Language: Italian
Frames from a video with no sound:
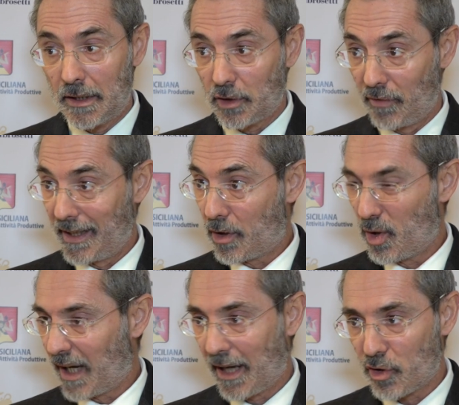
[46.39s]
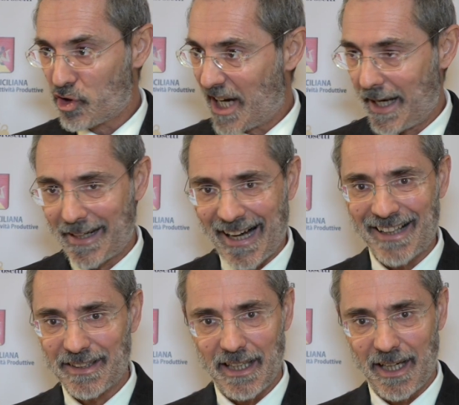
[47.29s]
dove ancora non c'è
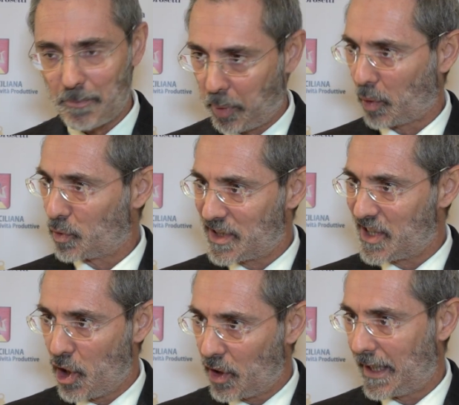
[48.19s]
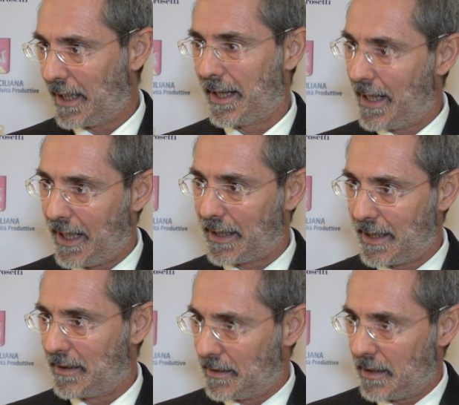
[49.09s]
grande produzione e
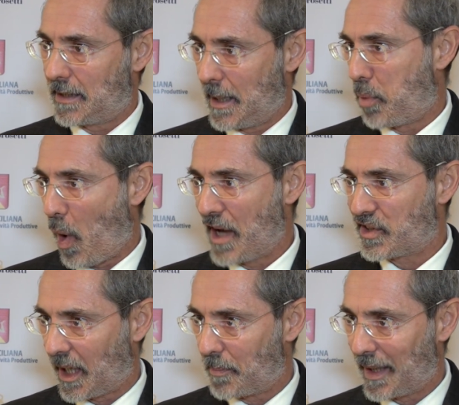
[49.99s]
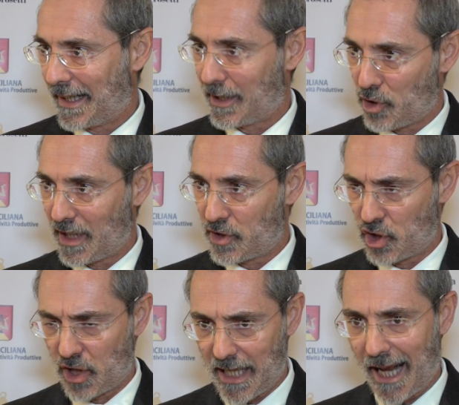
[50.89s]
che può essere per la regione
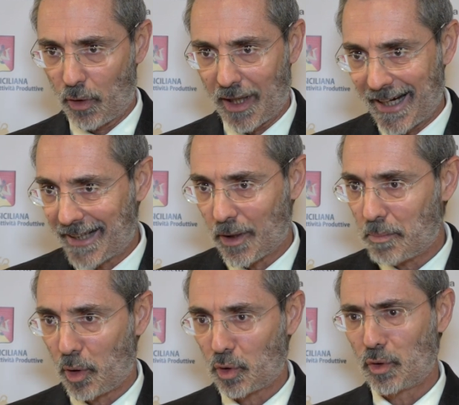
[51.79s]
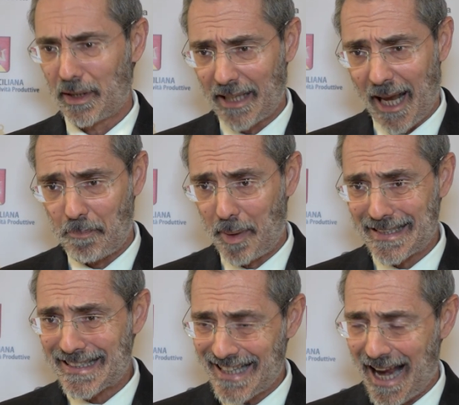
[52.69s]
siciliana una grande opportunità,
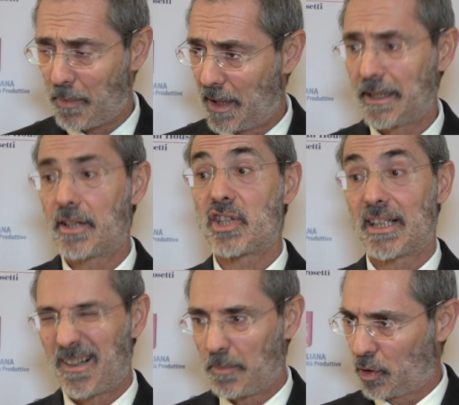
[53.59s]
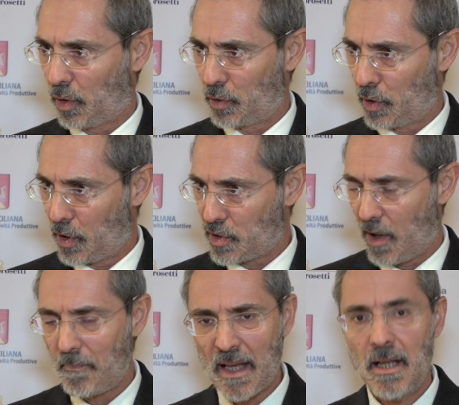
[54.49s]
pensiamo all'energia dal motondoso,